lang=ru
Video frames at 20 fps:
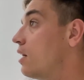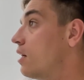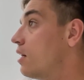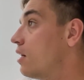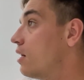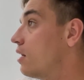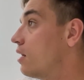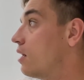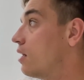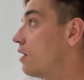
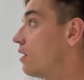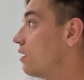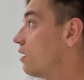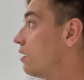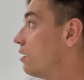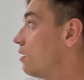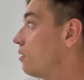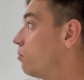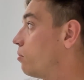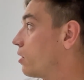
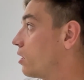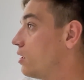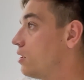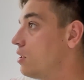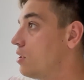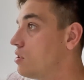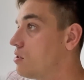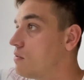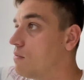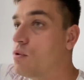э,
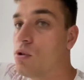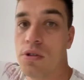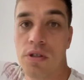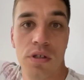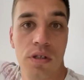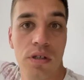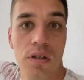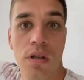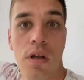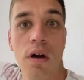пройтись вот
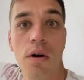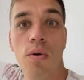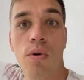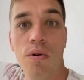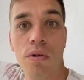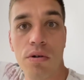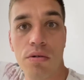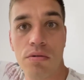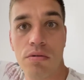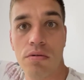на
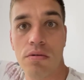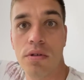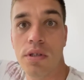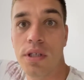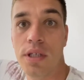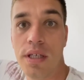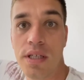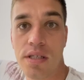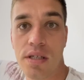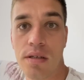гору
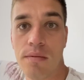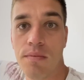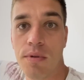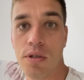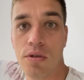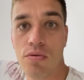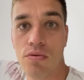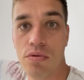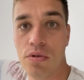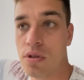10
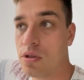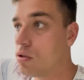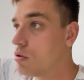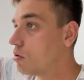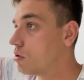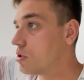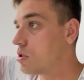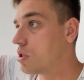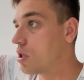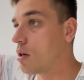минут, то
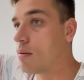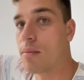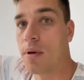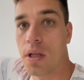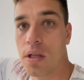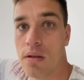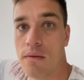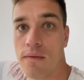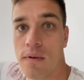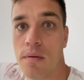же самое
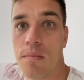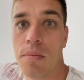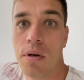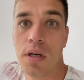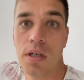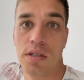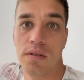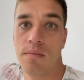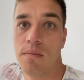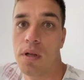там в
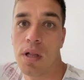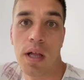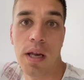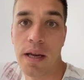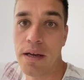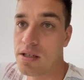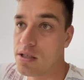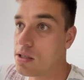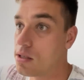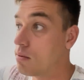Рыбачьем,
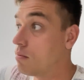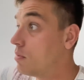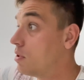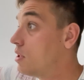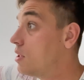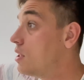Малореченском.